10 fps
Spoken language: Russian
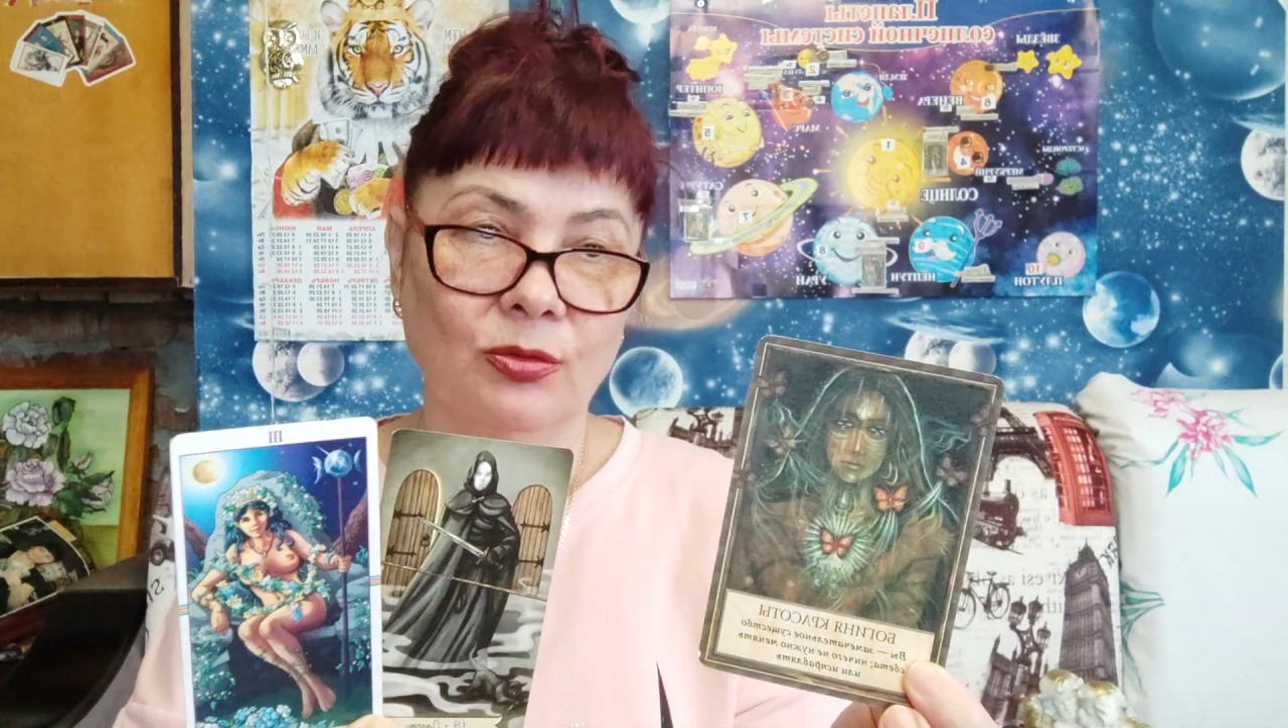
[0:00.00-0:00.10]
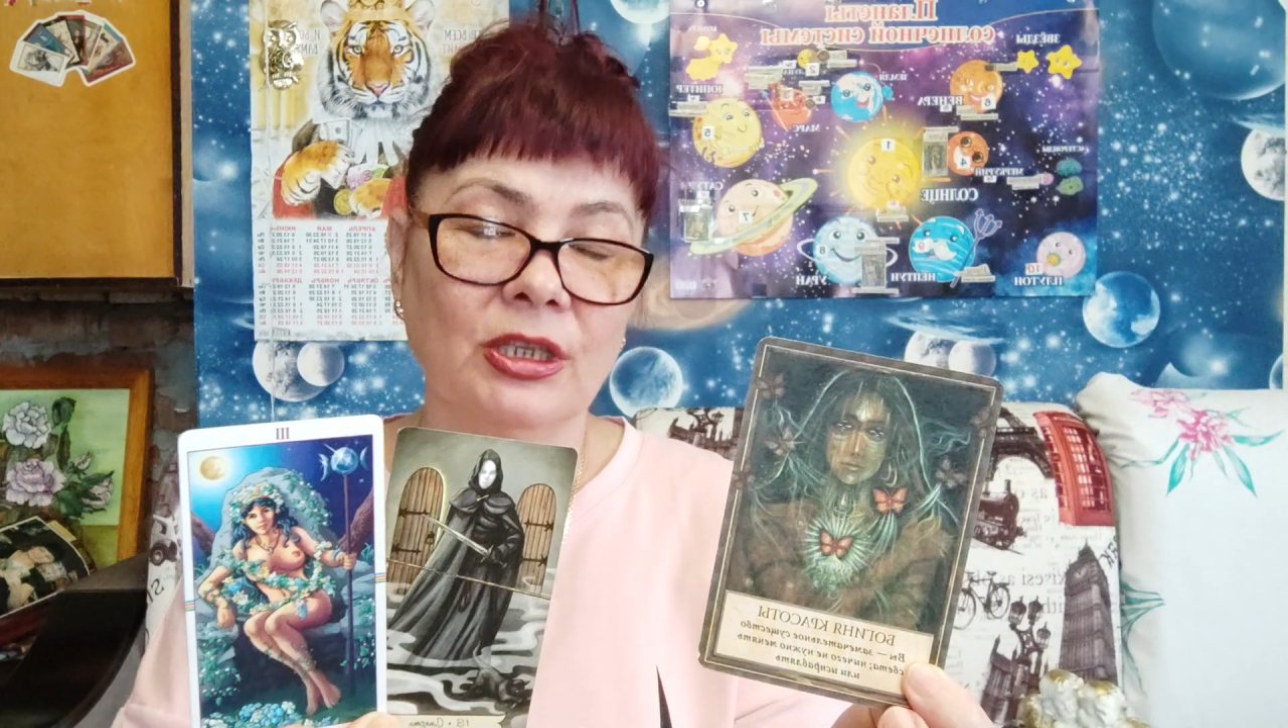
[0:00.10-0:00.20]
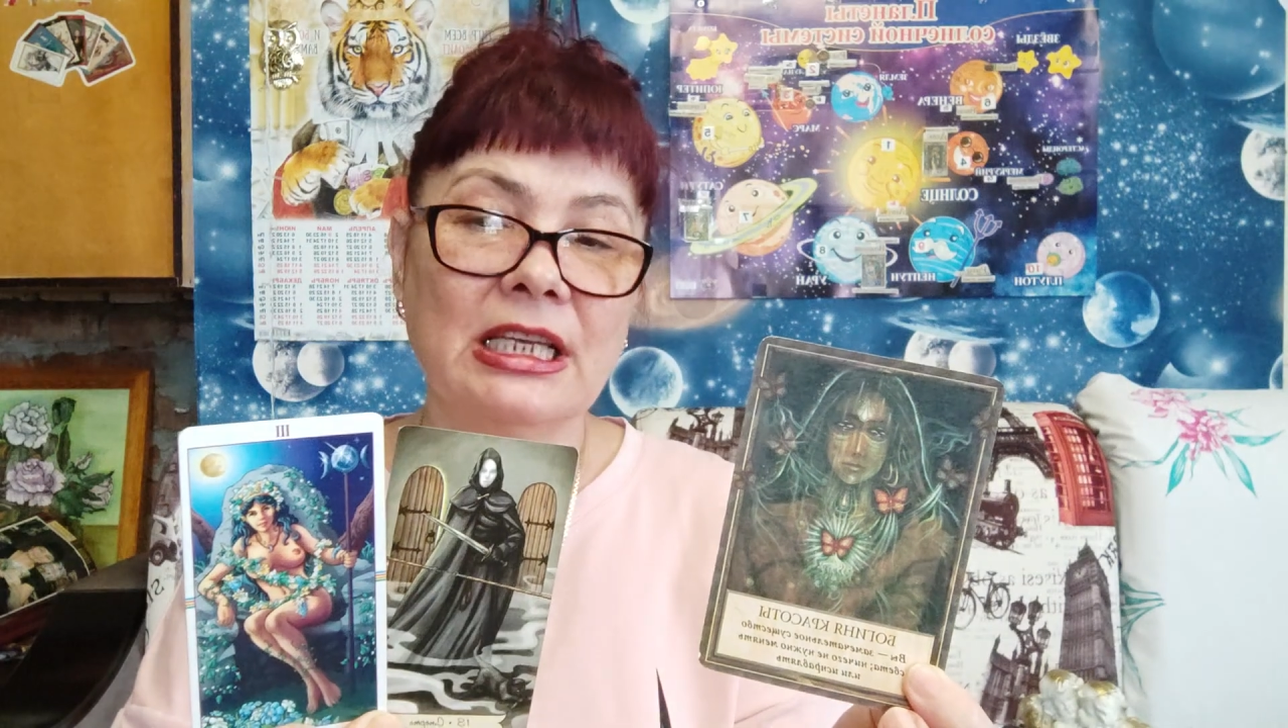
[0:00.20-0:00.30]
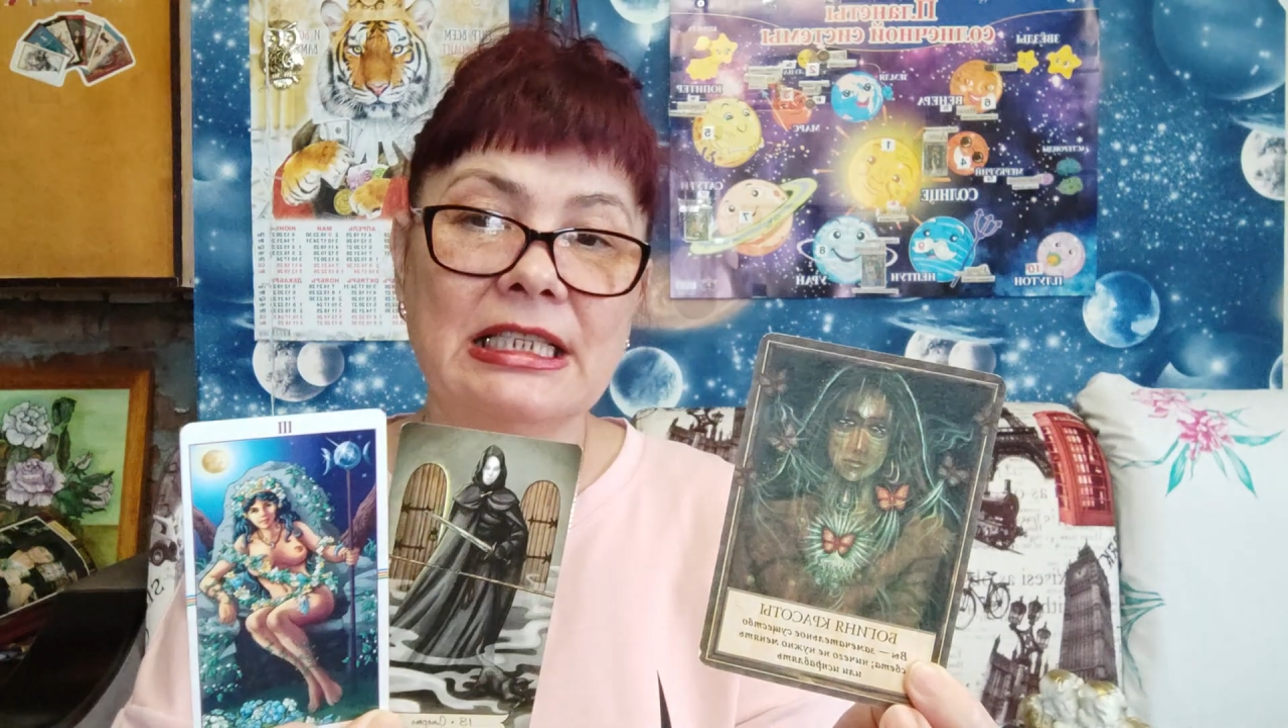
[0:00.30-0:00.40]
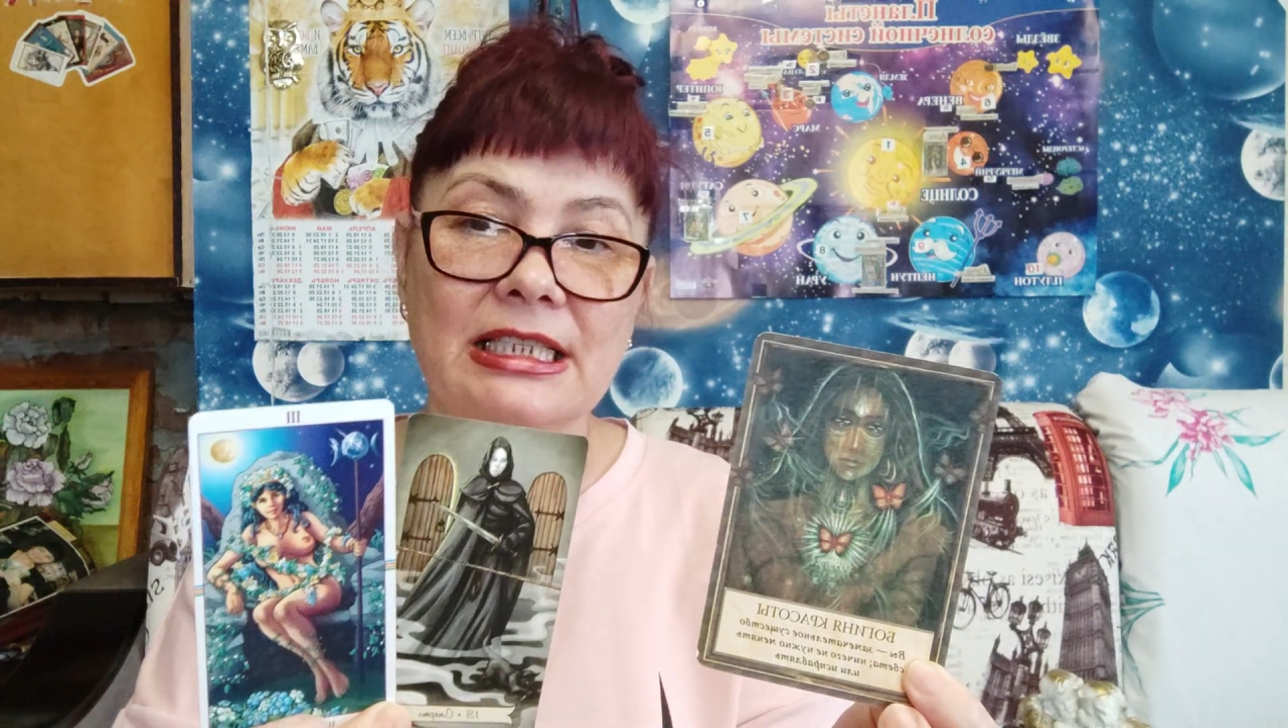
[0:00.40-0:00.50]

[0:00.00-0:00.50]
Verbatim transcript: Но она